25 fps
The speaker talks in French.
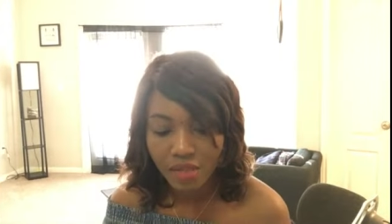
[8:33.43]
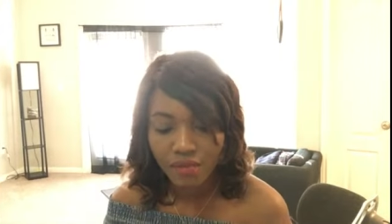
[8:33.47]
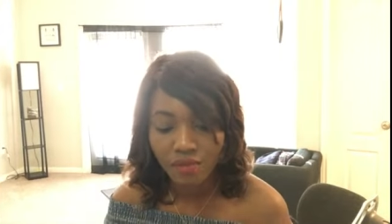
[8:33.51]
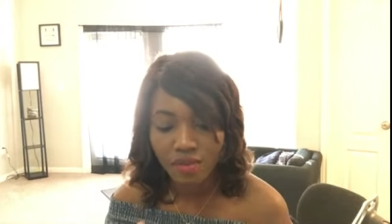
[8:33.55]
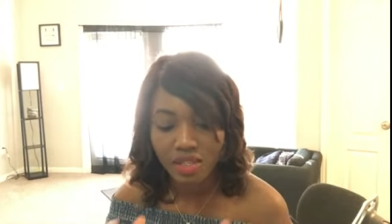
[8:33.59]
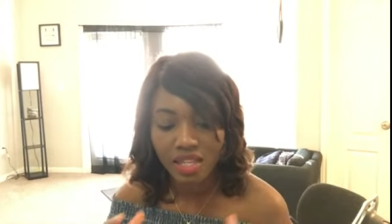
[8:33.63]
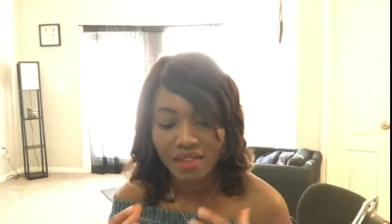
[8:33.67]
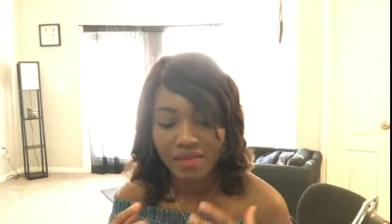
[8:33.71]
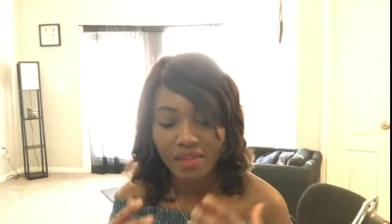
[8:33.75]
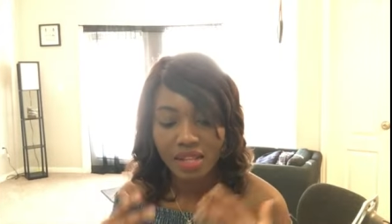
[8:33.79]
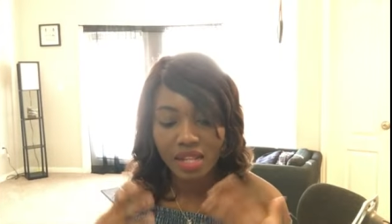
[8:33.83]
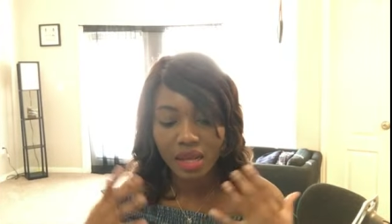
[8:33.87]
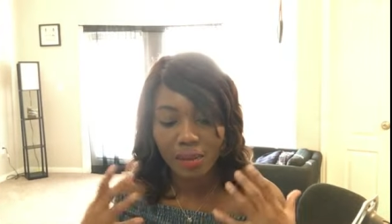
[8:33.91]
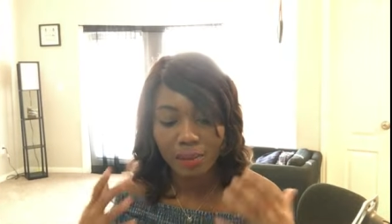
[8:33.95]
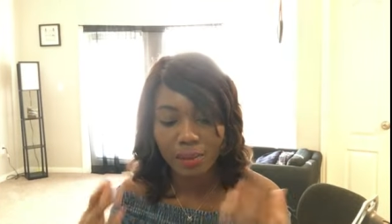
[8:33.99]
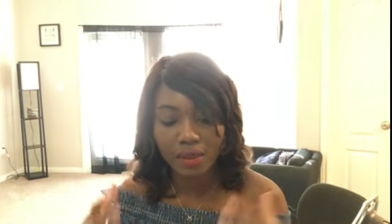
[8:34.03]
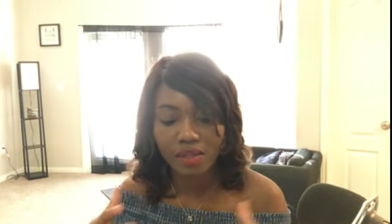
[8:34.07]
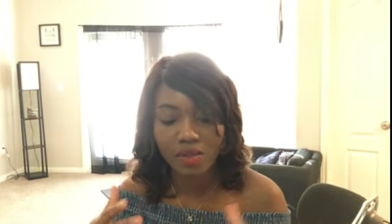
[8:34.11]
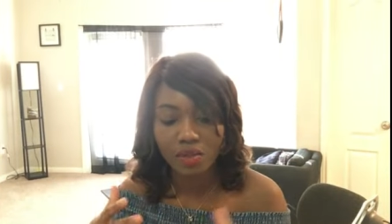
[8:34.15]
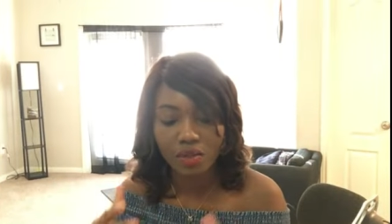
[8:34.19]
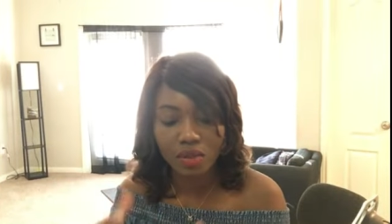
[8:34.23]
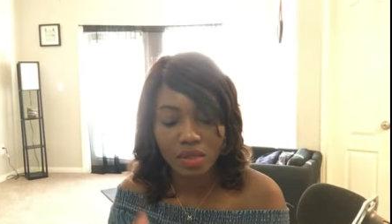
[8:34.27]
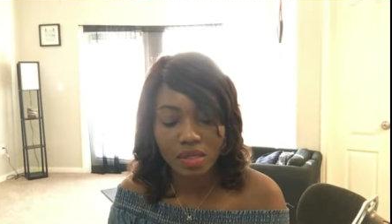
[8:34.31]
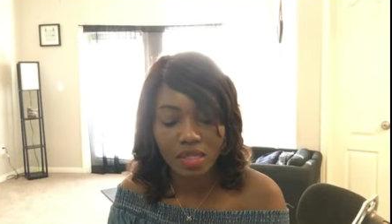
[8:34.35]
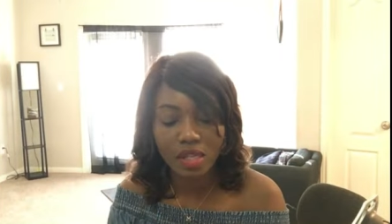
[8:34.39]
Vous avez
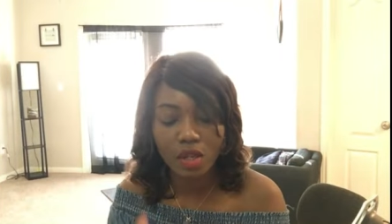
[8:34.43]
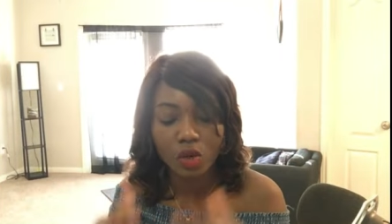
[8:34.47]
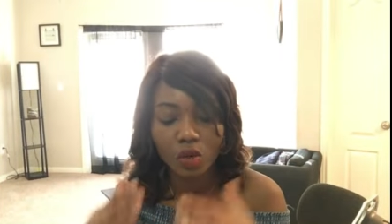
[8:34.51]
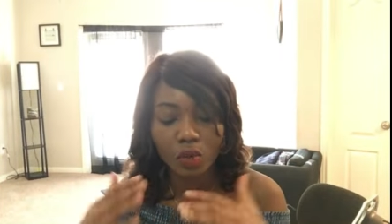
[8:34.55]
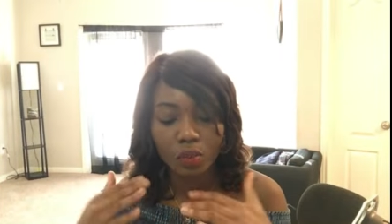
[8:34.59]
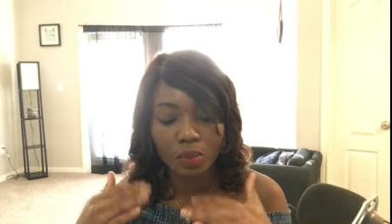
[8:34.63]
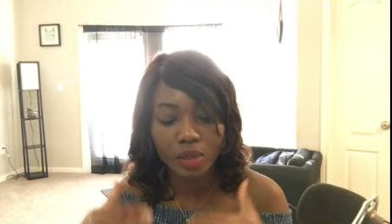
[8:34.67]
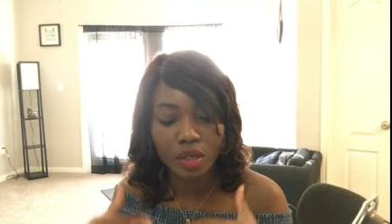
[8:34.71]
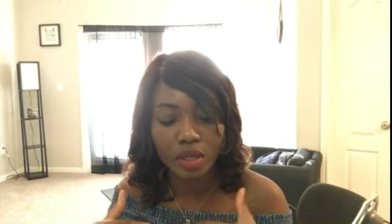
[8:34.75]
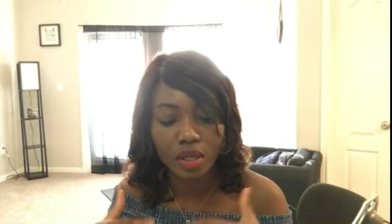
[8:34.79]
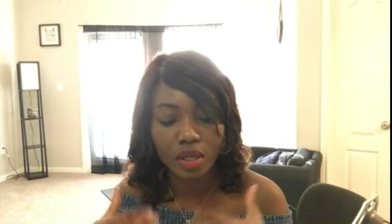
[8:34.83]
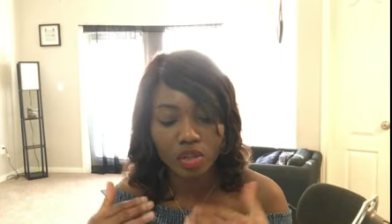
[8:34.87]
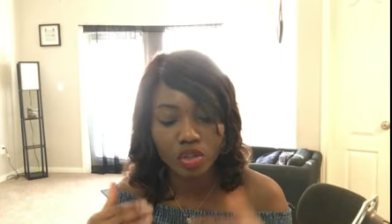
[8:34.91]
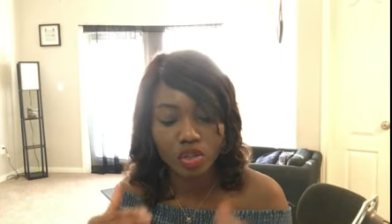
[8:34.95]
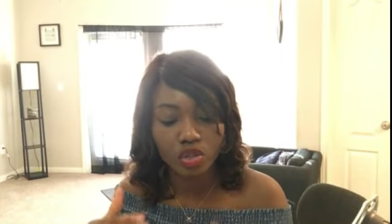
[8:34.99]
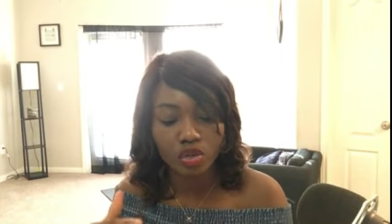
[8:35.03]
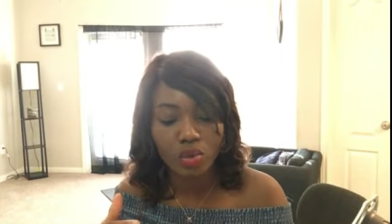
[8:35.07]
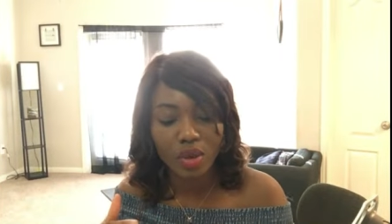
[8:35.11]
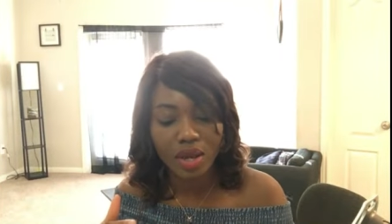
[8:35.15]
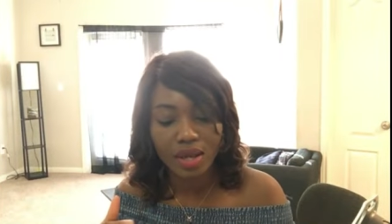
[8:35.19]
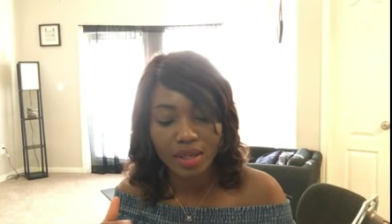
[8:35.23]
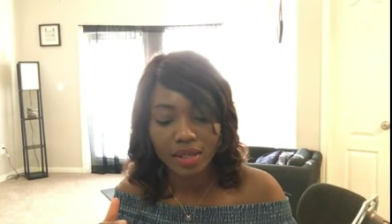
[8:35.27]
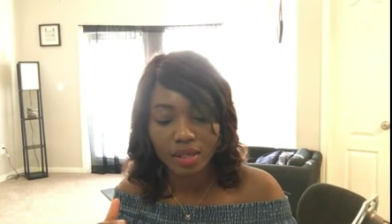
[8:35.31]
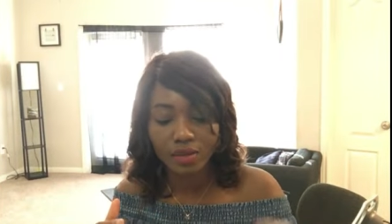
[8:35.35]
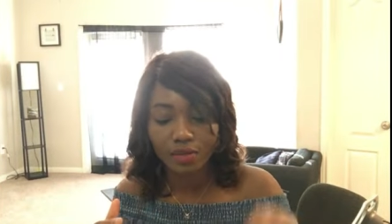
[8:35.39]
l'impression que c'est le meilleur
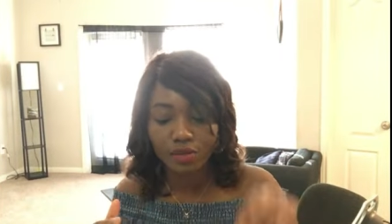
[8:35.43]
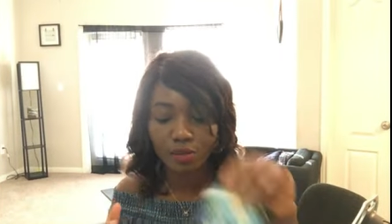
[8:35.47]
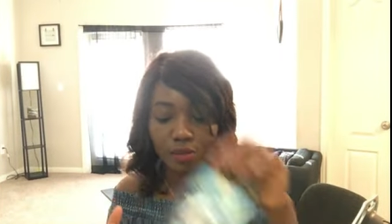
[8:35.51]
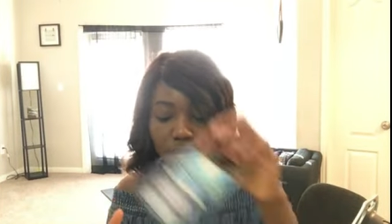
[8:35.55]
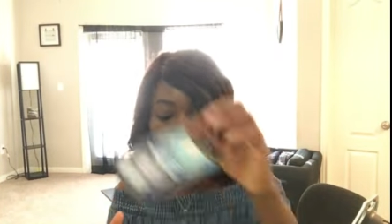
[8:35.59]
choix que vous